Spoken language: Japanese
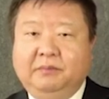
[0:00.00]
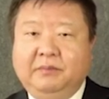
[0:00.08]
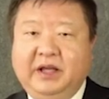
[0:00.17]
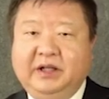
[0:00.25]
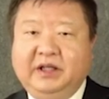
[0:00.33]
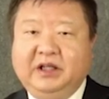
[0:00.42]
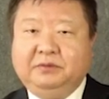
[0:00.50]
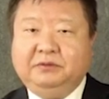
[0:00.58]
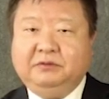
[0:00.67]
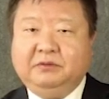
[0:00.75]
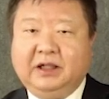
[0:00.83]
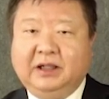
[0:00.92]
命令
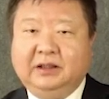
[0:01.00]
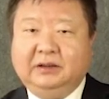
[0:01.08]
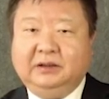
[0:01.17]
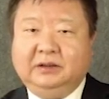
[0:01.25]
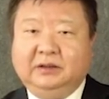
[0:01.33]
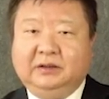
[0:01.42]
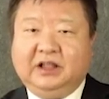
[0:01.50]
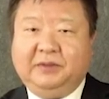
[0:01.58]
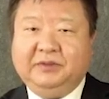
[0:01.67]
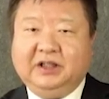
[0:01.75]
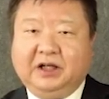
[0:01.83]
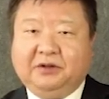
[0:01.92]
文は
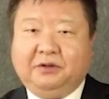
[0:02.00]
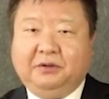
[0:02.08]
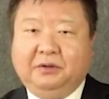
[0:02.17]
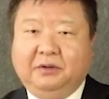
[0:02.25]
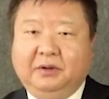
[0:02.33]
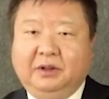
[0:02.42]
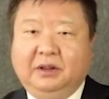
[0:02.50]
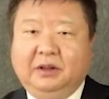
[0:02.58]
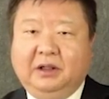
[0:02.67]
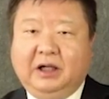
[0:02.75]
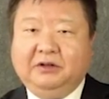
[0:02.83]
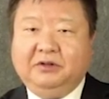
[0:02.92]
波括弧、
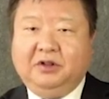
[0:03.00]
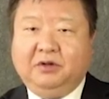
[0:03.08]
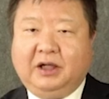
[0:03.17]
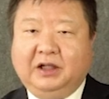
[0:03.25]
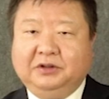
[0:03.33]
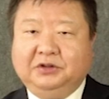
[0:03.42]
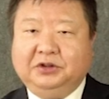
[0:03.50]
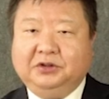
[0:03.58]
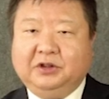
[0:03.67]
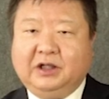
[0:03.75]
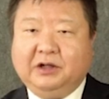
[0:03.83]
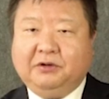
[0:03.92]
あるいは中
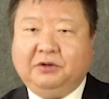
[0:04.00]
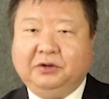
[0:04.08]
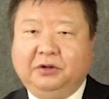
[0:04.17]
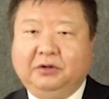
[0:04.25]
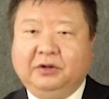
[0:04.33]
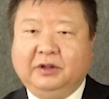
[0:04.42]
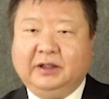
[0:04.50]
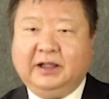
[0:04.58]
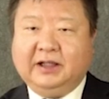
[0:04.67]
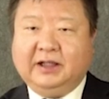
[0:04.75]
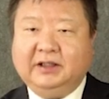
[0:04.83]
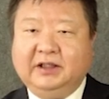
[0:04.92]
括弧の
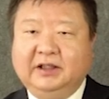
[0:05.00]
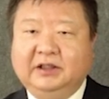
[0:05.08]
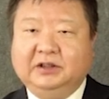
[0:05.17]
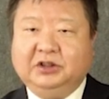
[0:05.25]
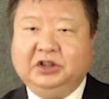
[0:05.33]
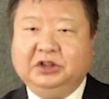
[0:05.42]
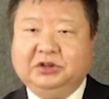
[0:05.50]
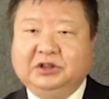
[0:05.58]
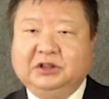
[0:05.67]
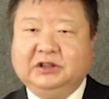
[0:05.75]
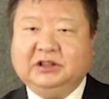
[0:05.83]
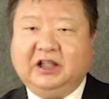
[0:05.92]
中に記
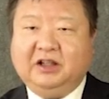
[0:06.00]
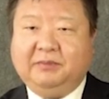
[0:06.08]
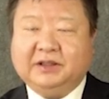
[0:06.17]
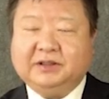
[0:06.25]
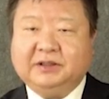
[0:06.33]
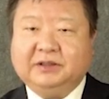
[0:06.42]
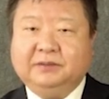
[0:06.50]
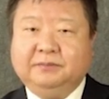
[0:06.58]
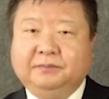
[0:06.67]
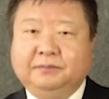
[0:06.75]
述されます。